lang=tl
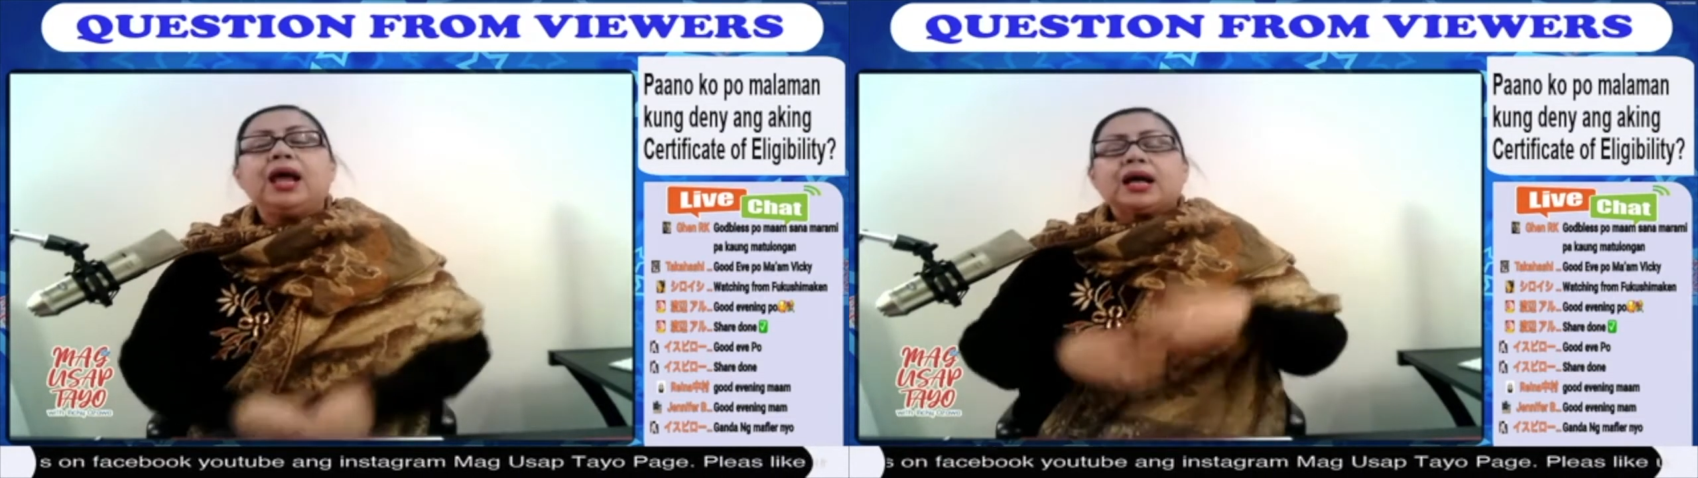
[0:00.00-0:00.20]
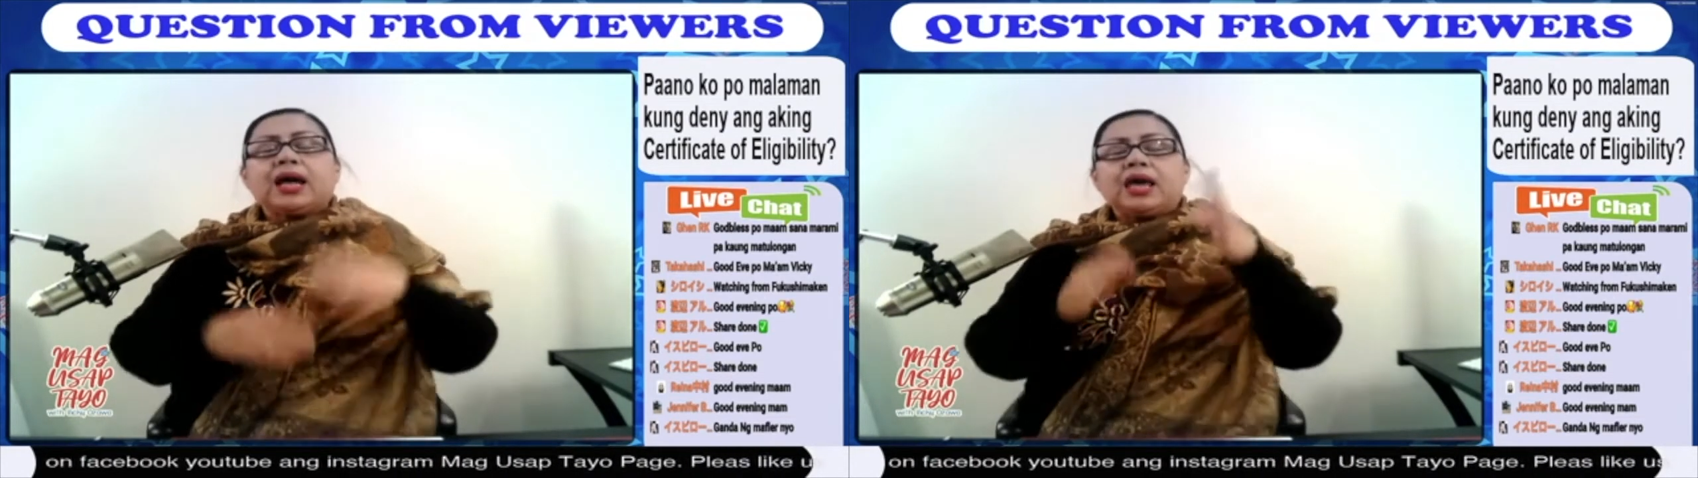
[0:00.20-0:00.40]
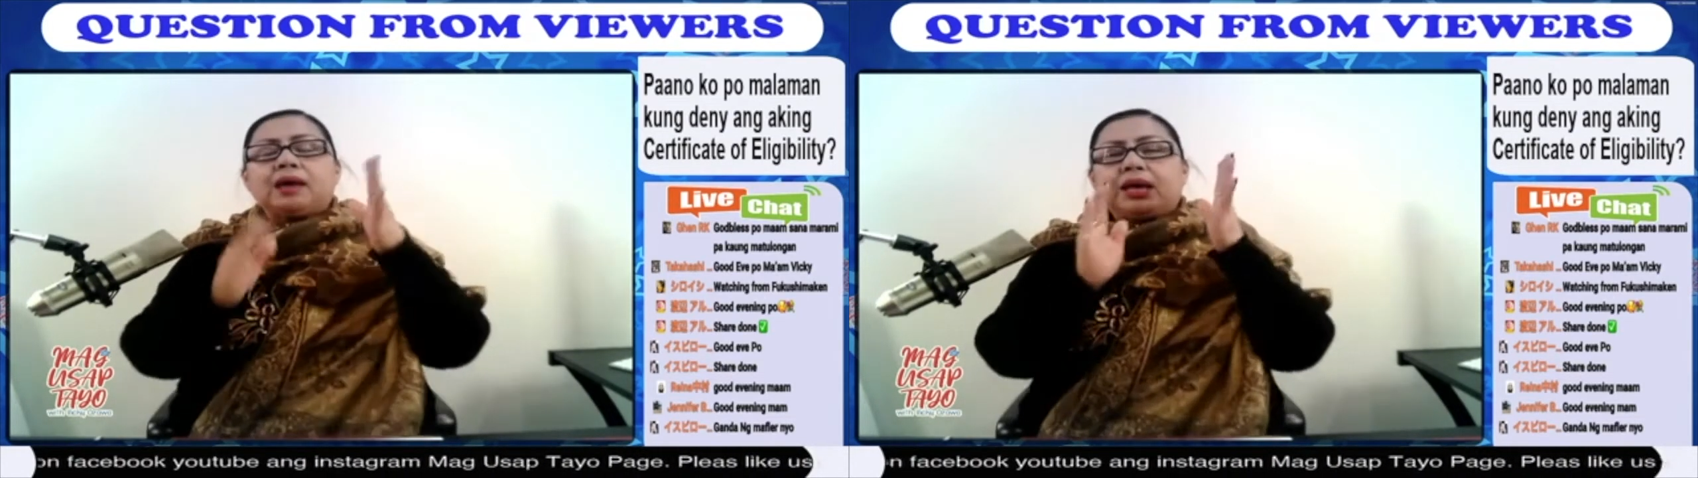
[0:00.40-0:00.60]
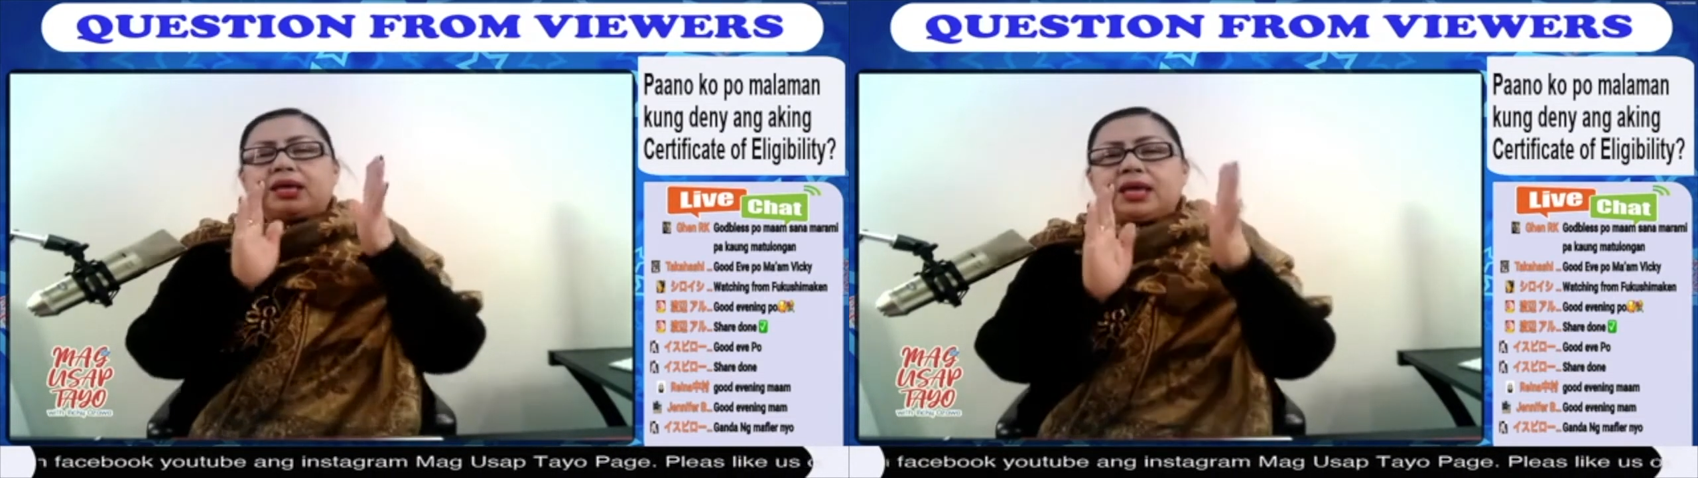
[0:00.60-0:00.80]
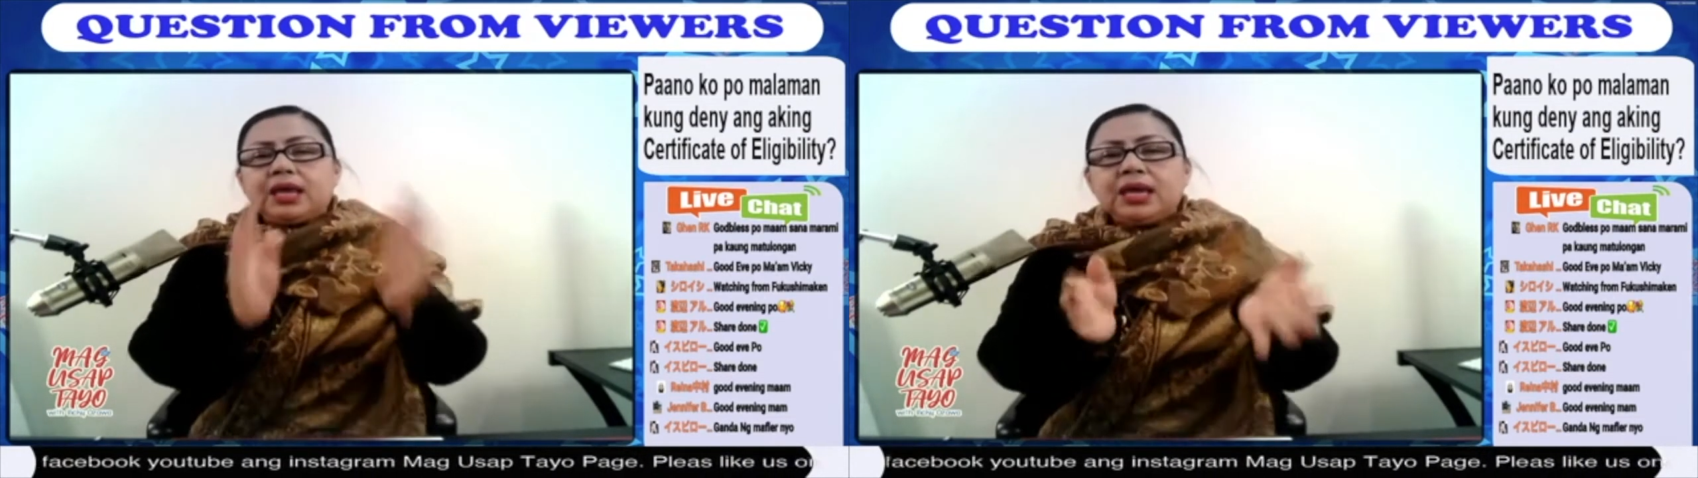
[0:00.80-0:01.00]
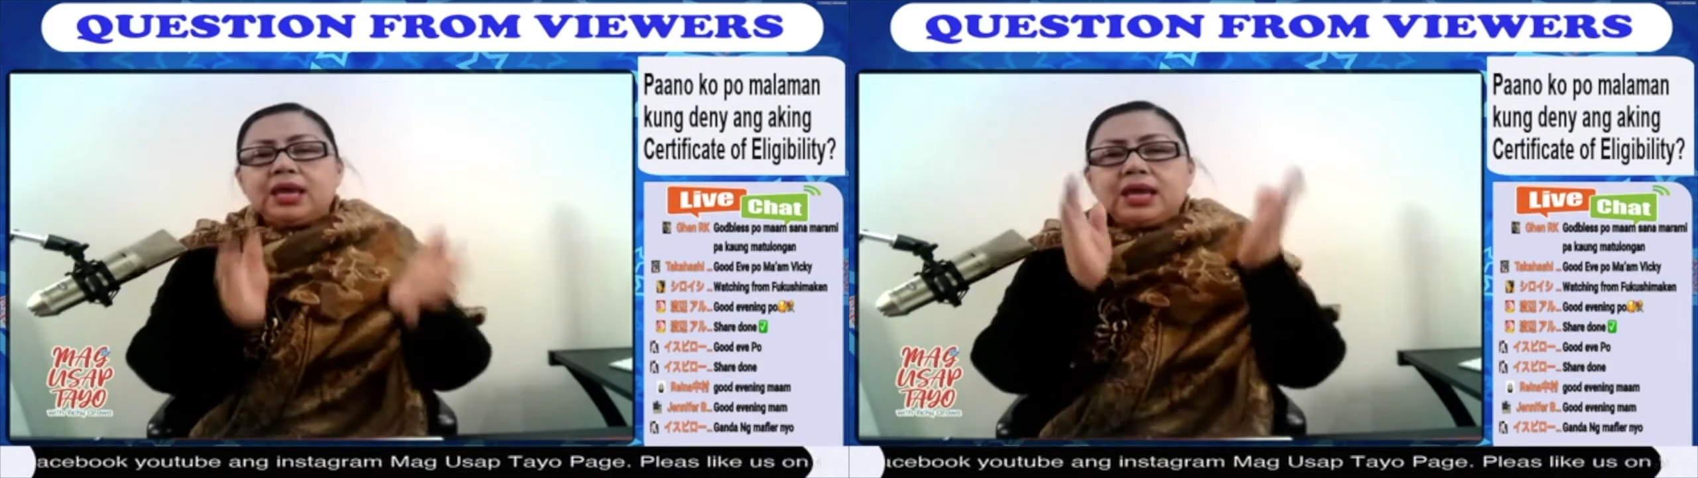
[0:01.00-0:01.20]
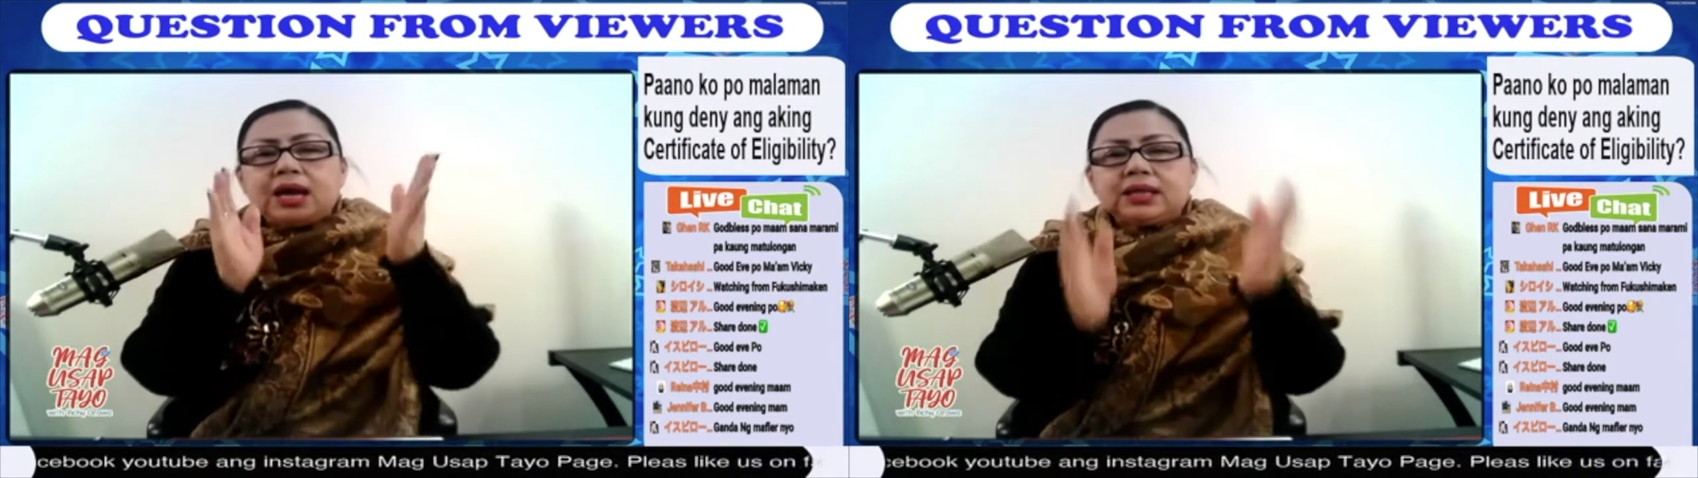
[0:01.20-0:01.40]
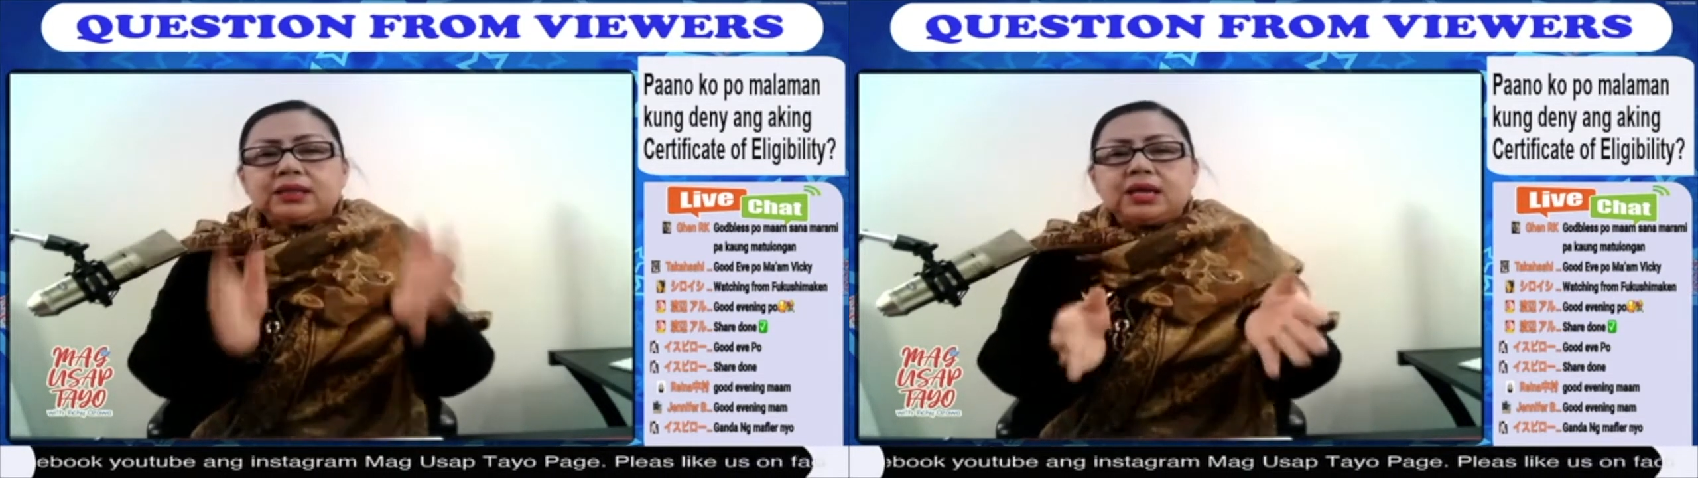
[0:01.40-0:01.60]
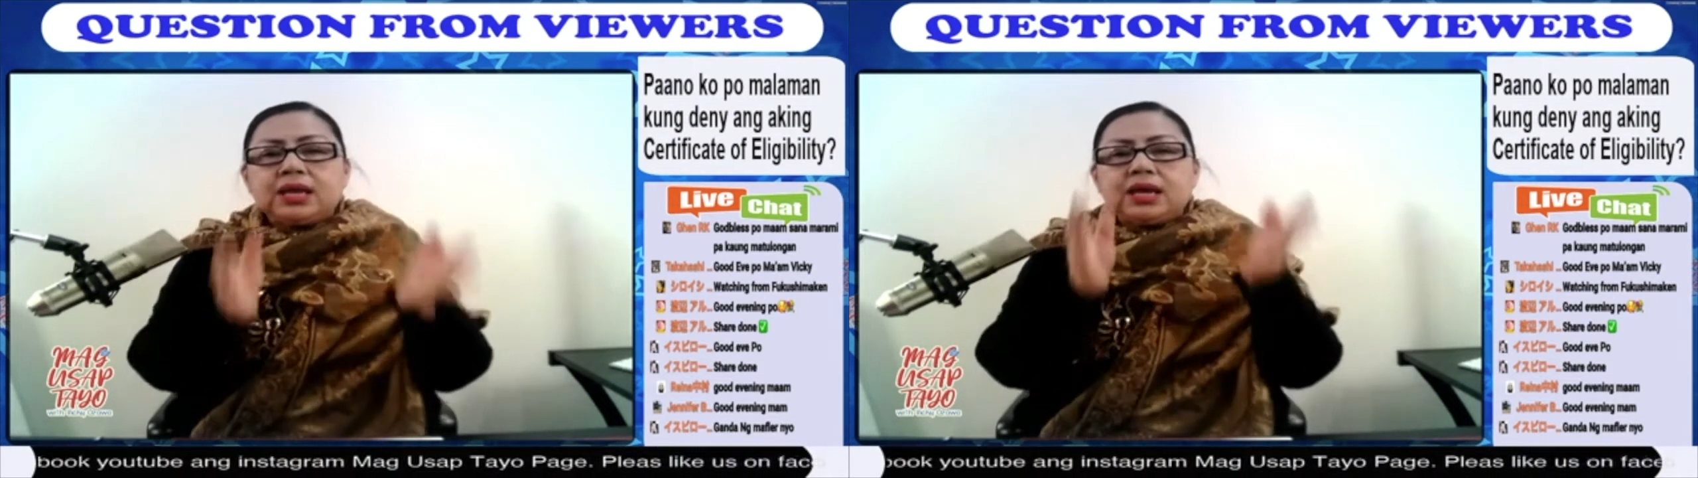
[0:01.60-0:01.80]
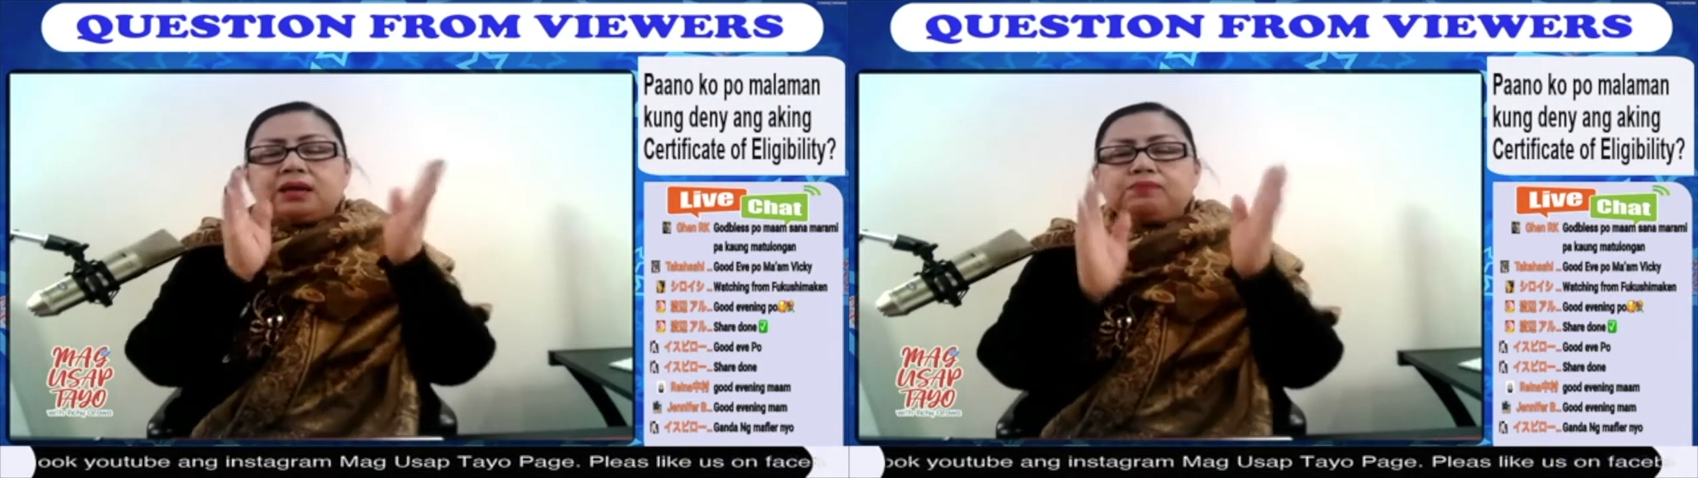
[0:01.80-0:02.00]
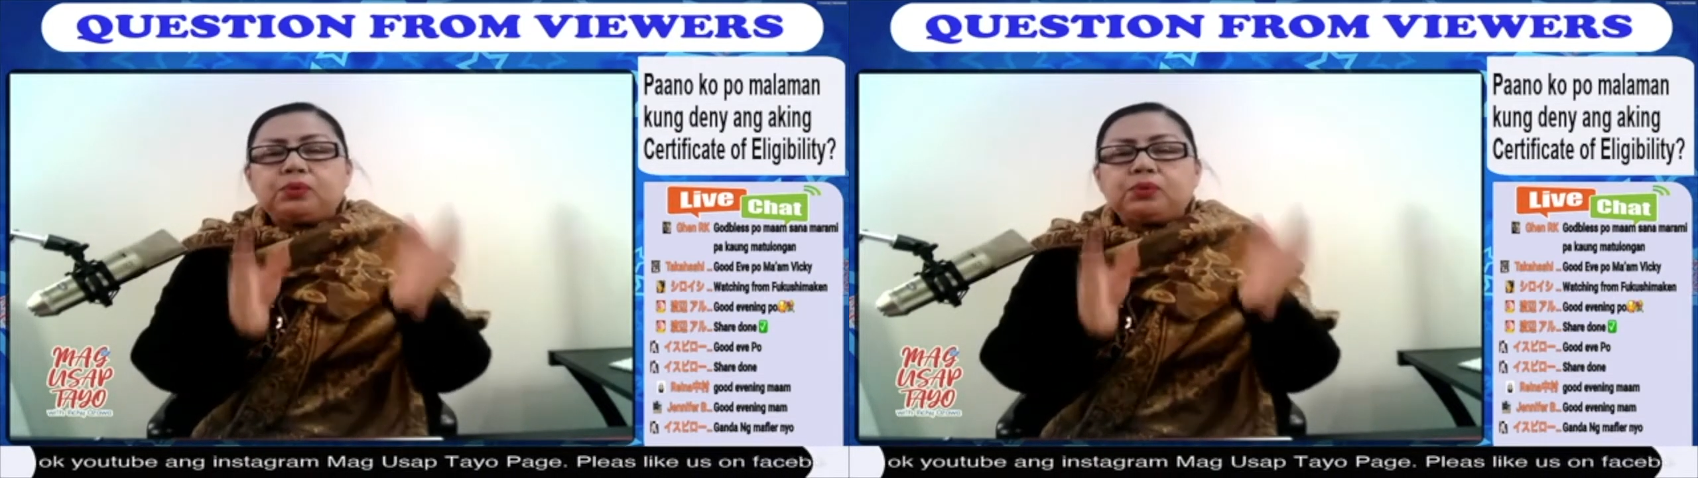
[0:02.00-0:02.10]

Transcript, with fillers: Kaya mag-ingat-ingat